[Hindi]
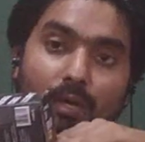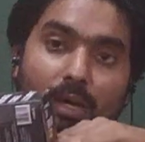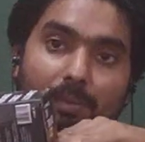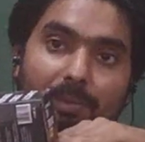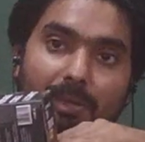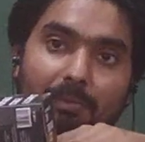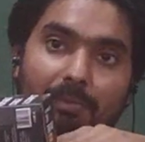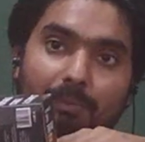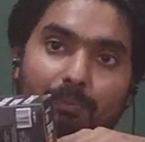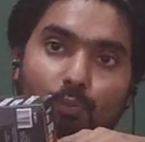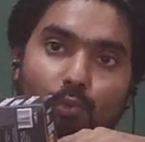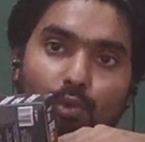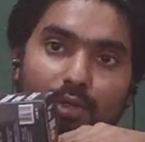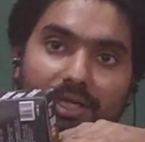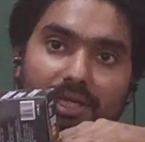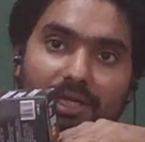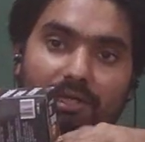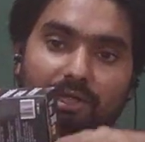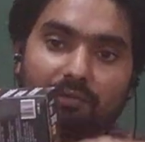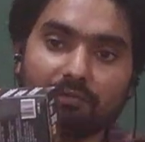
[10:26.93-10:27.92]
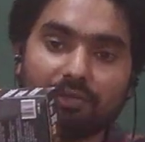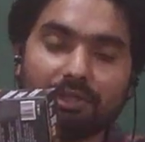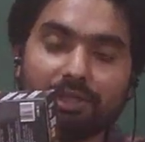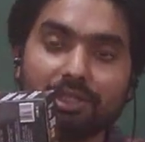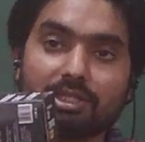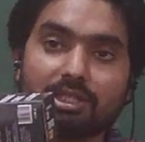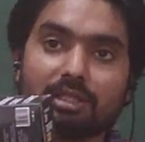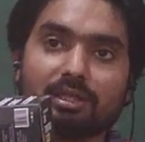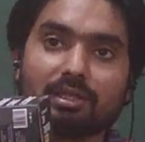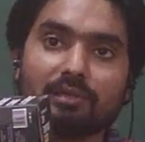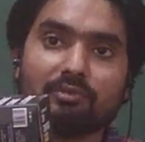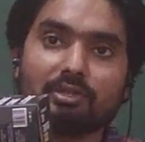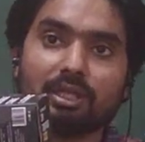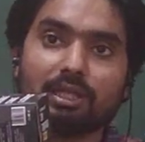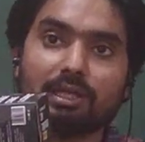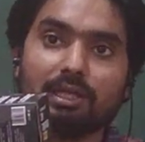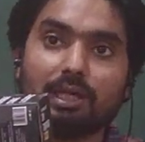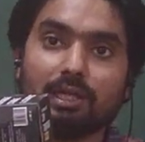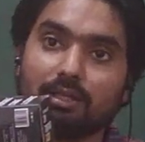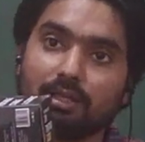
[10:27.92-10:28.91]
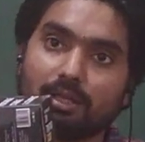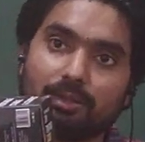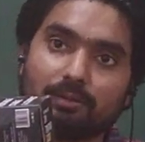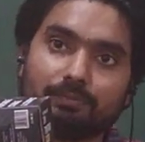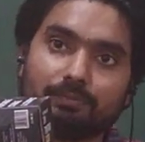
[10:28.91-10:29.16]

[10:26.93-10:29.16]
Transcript: अभी भी पूरा इलेक्ट्रिक फील्ड नीचे की तरफ जा रहा है आधा